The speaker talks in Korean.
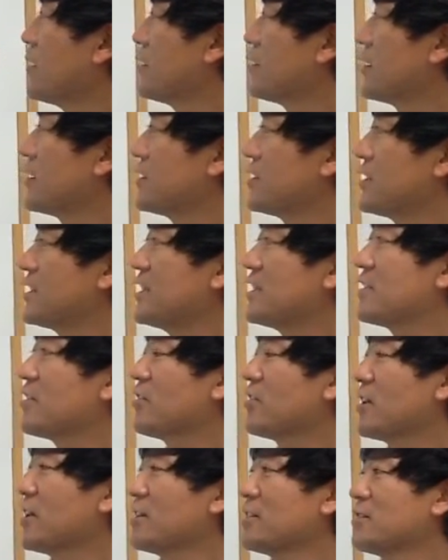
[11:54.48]
그래서
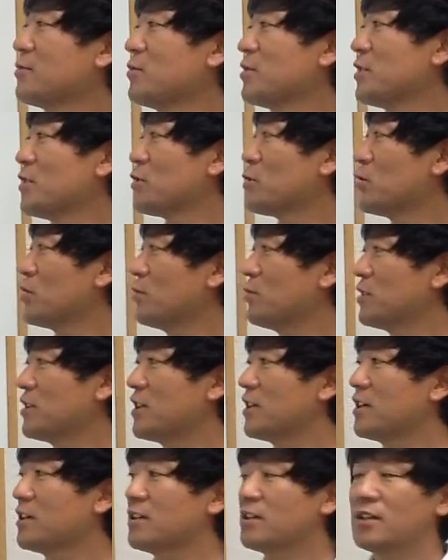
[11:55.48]
실격이라는
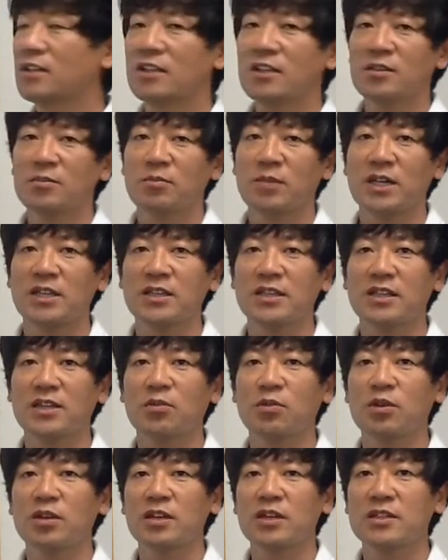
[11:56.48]
소리입니다. 만약에
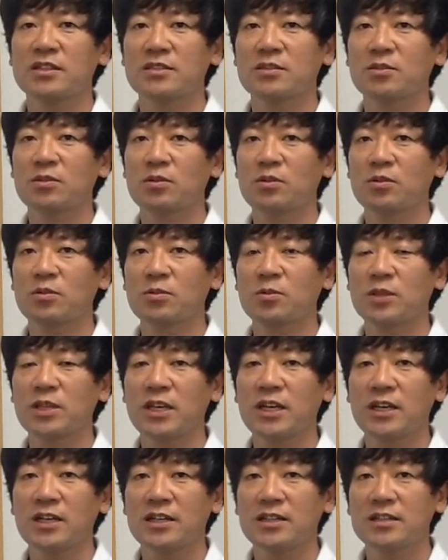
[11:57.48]
원래
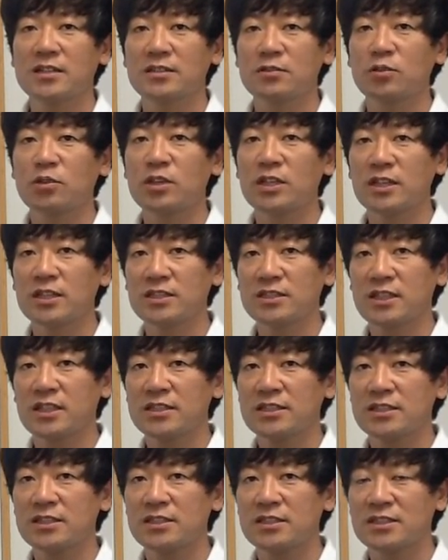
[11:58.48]
스코어보다 원래
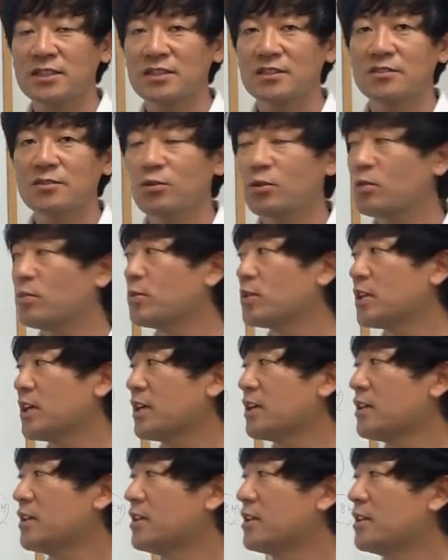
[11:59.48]
자신이 친
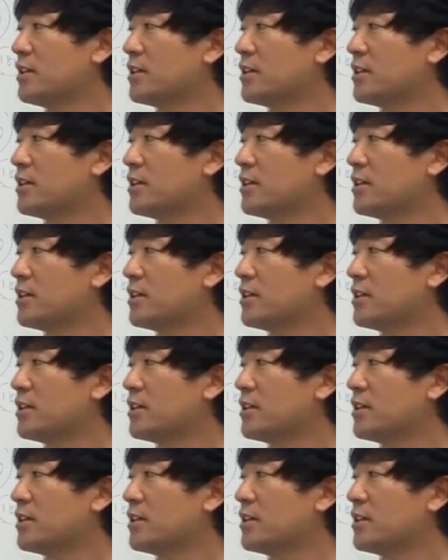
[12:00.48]
스코어보다